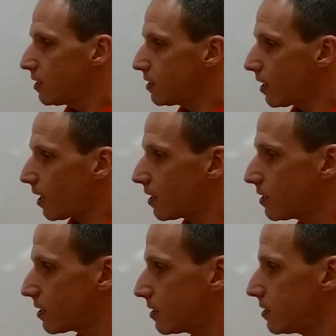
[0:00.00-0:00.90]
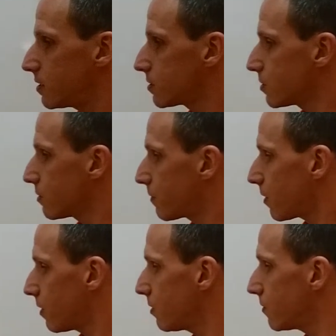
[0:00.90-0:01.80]
Die anderen, die das noch
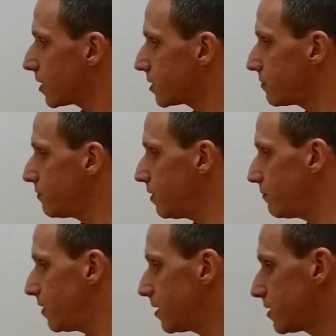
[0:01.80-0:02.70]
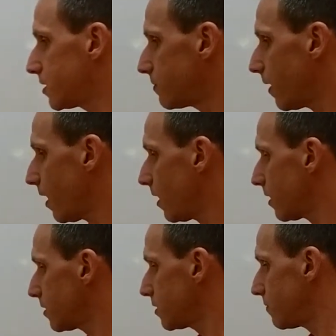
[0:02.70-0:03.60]
brauchen, du hast wie viele
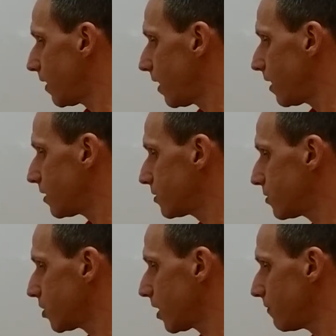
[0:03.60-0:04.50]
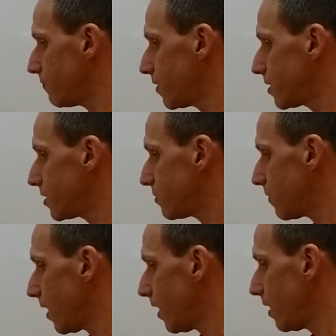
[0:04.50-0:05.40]
Zweier? Zwei, also schreiben wir
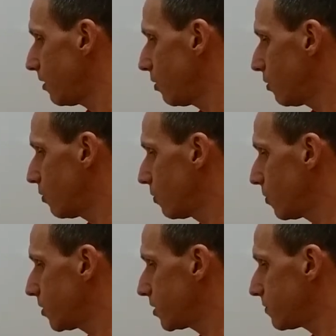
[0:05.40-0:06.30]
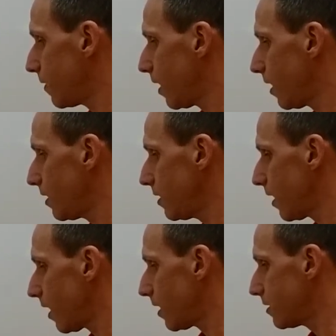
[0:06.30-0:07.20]
2 hoch 2,
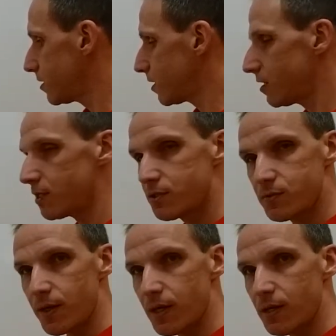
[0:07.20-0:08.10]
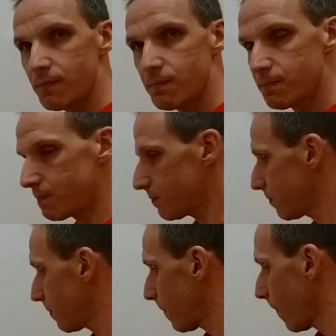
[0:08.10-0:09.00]
die Anzahl der Zweier.
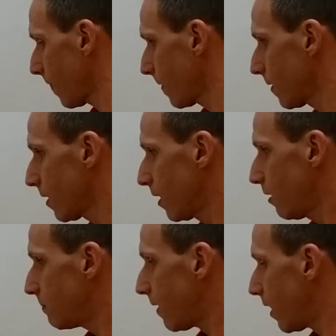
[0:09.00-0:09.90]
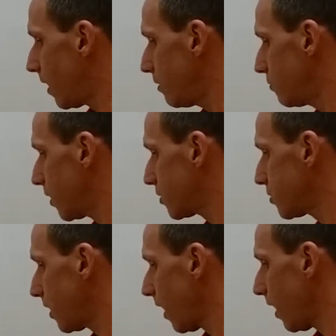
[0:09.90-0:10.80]
Mal du
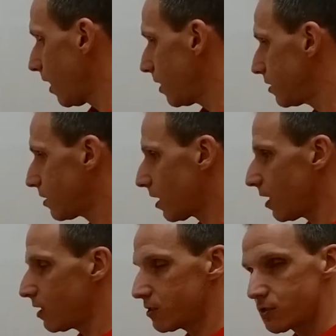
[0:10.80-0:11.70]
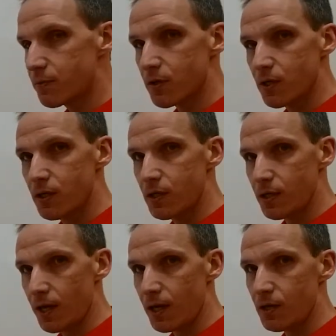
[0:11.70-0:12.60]
hast einen Dreier, also brauche ich
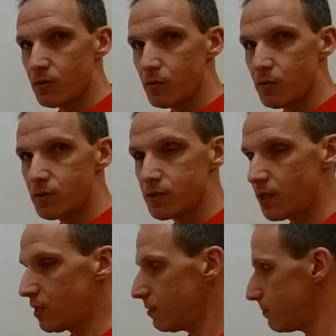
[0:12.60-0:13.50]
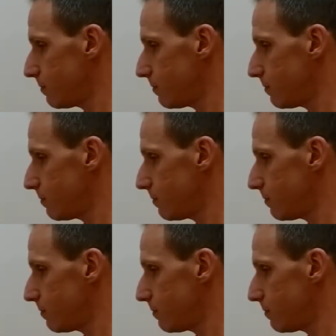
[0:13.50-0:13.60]
keine Hochzahl